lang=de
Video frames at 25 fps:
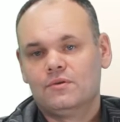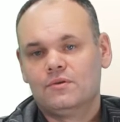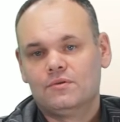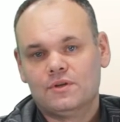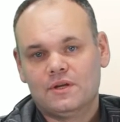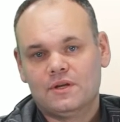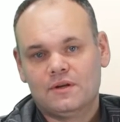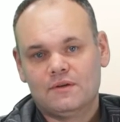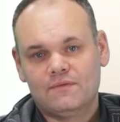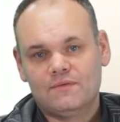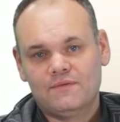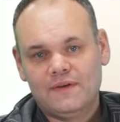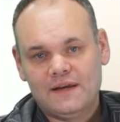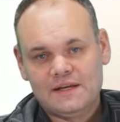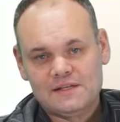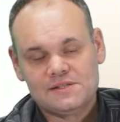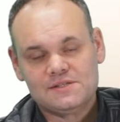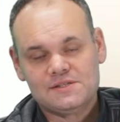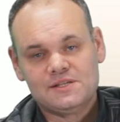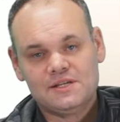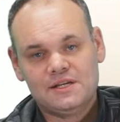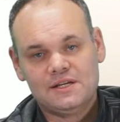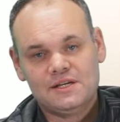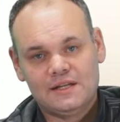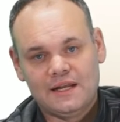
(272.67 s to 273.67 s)
Dann
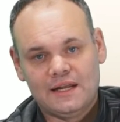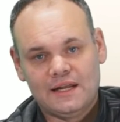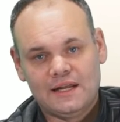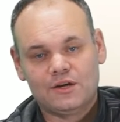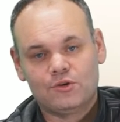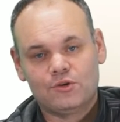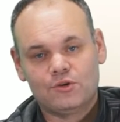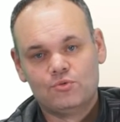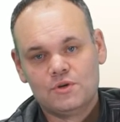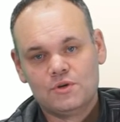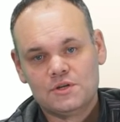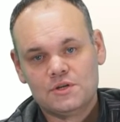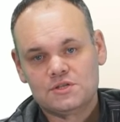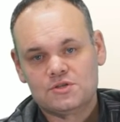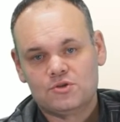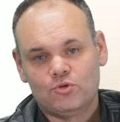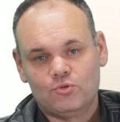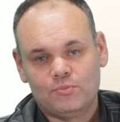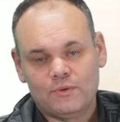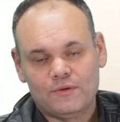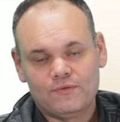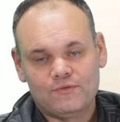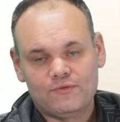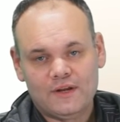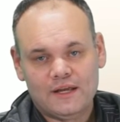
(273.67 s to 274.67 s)
wechseln Sie in eine
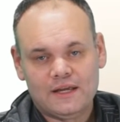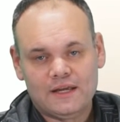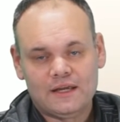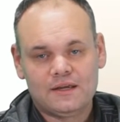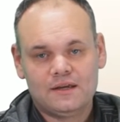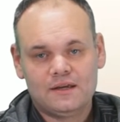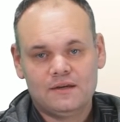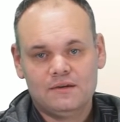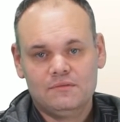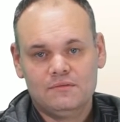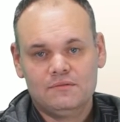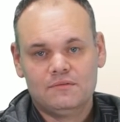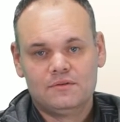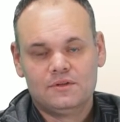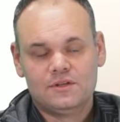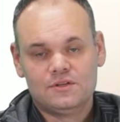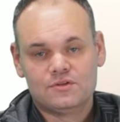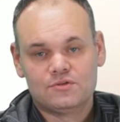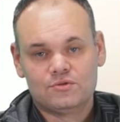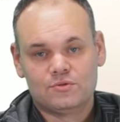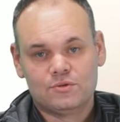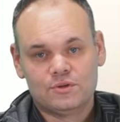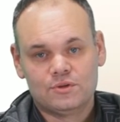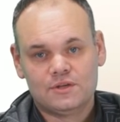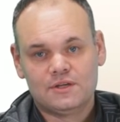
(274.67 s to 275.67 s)
Kursoberfläche, die
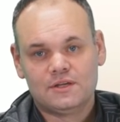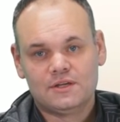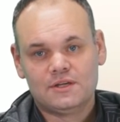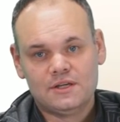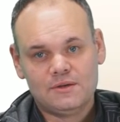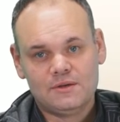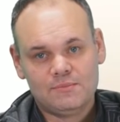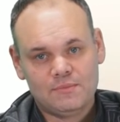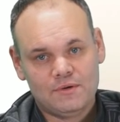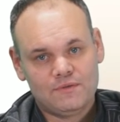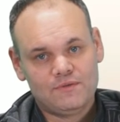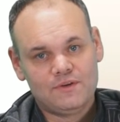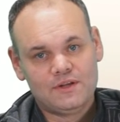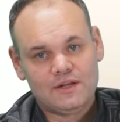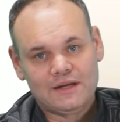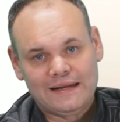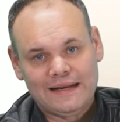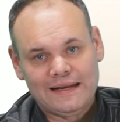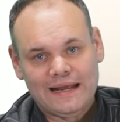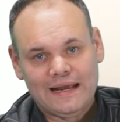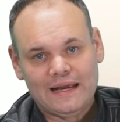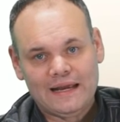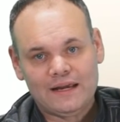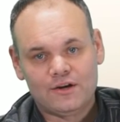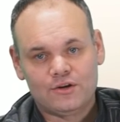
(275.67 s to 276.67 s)
sollte immer wieder
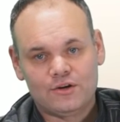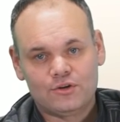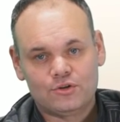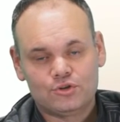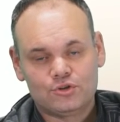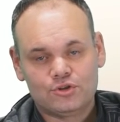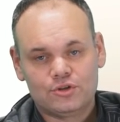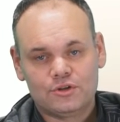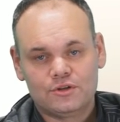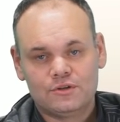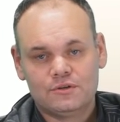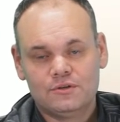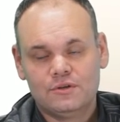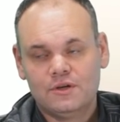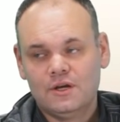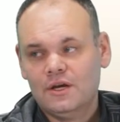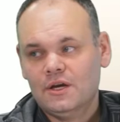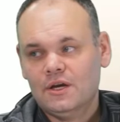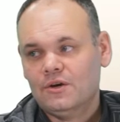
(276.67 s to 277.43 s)
gleich ausschauen.